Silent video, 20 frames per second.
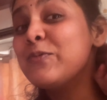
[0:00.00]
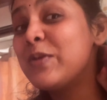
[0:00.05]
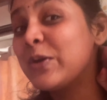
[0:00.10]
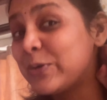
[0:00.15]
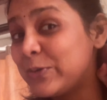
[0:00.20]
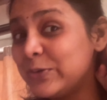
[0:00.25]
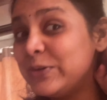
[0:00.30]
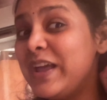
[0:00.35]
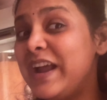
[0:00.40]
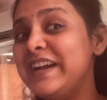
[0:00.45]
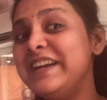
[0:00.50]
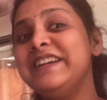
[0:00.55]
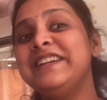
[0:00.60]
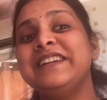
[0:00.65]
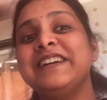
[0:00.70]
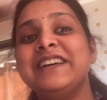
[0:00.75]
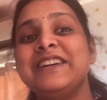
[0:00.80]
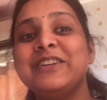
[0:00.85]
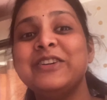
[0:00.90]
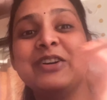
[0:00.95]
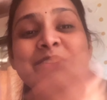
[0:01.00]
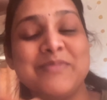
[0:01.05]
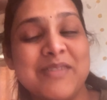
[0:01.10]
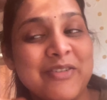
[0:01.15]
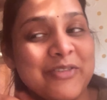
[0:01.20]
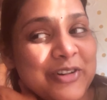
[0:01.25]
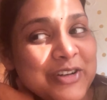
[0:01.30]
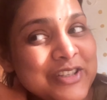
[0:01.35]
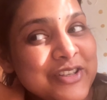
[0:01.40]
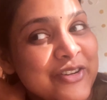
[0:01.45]
मैं खुद एडिट कर रही हूँ और मैं
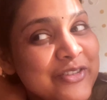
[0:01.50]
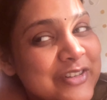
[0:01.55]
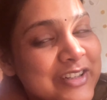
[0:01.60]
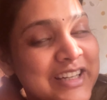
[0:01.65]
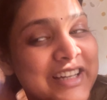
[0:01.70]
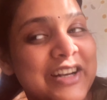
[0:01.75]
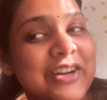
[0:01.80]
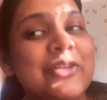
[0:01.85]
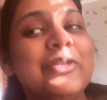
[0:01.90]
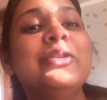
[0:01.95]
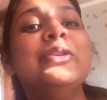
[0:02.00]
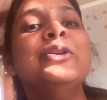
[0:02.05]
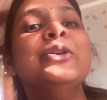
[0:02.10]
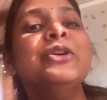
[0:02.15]
वही आउट कर रही हूँ